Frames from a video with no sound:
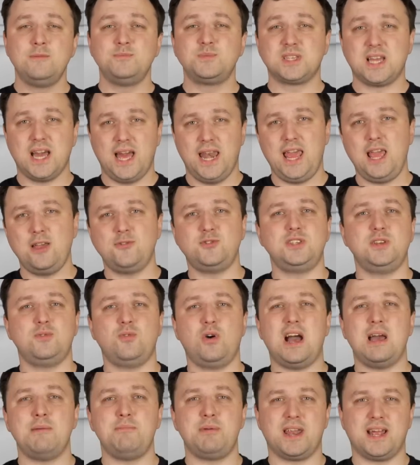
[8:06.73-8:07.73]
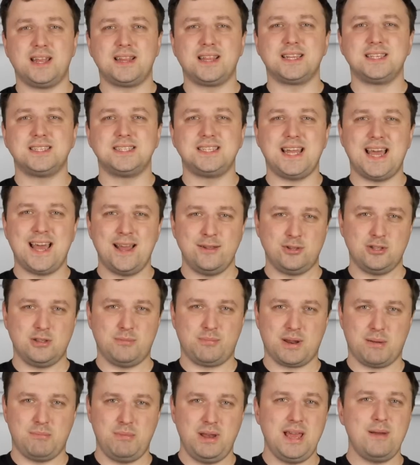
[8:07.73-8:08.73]
Скорее всего, операторы знают, знают
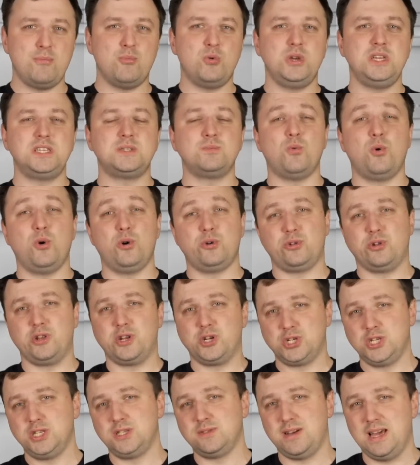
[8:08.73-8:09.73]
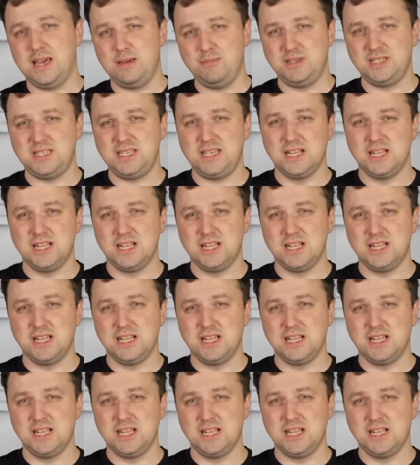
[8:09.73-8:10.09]
эту проблему и смогут ее решить своими